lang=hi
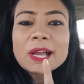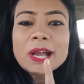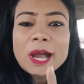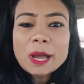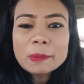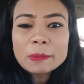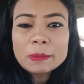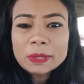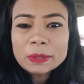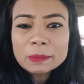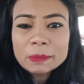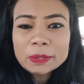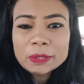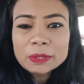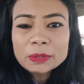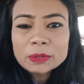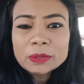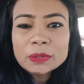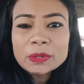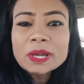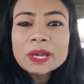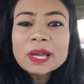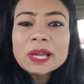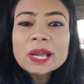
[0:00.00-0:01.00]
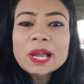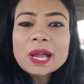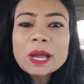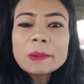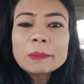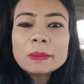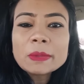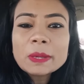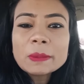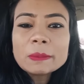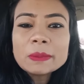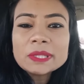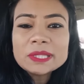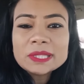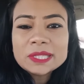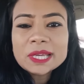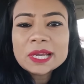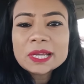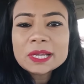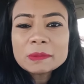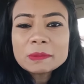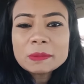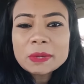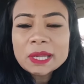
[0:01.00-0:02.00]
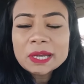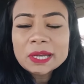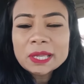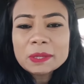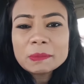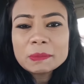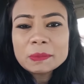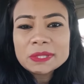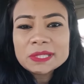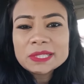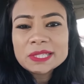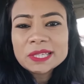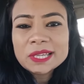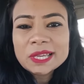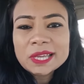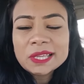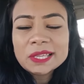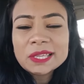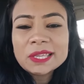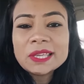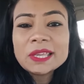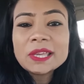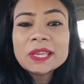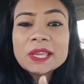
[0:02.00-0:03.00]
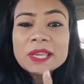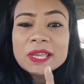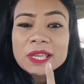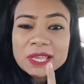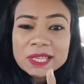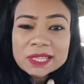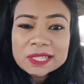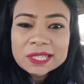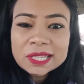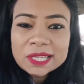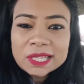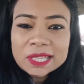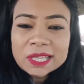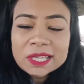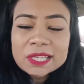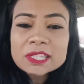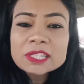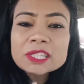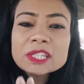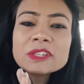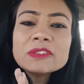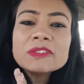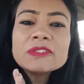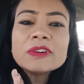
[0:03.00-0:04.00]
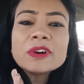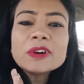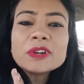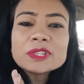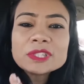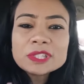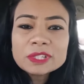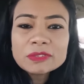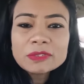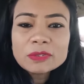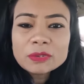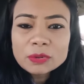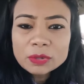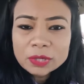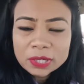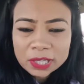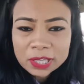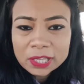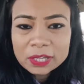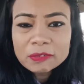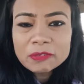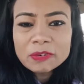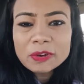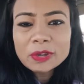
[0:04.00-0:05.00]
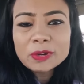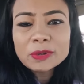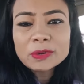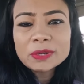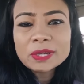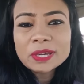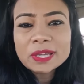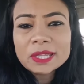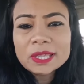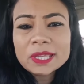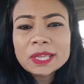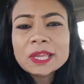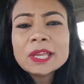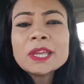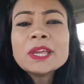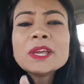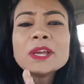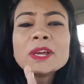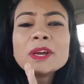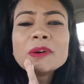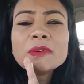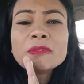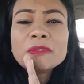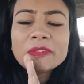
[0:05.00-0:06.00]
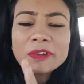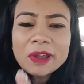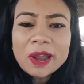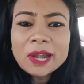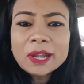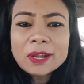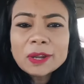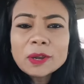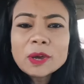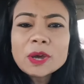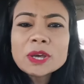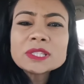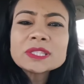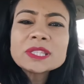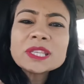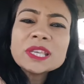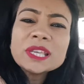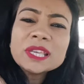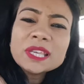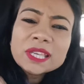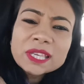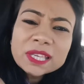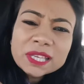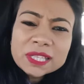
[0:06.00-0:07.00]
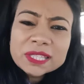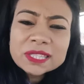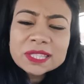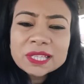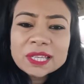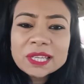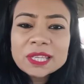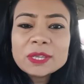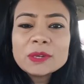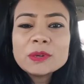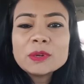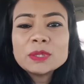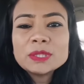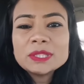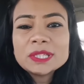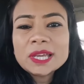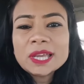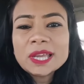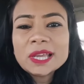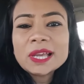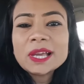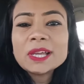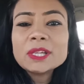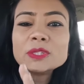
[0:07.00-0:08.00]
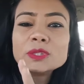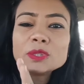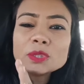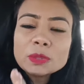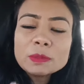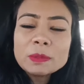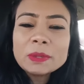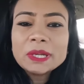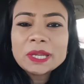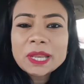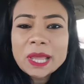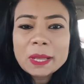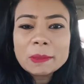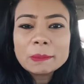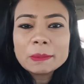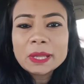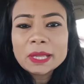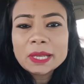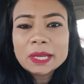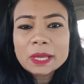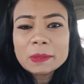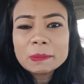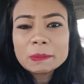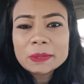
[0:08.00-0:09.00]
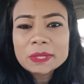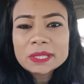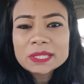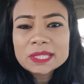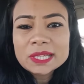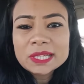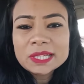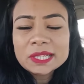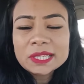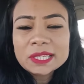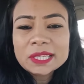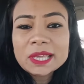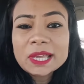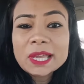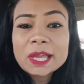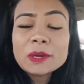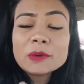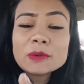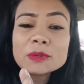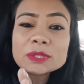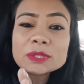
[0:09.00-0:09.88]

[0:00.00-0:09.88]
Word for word: काबिल बनो कामयाबी झक मार के पीछे आएगी इसलिए सिर्फ और सिर्फ रूटीन फॉलो करिए फैट लॉस इजीली हो जाएगा जो भी टाइमलाइन आपने सेट किया है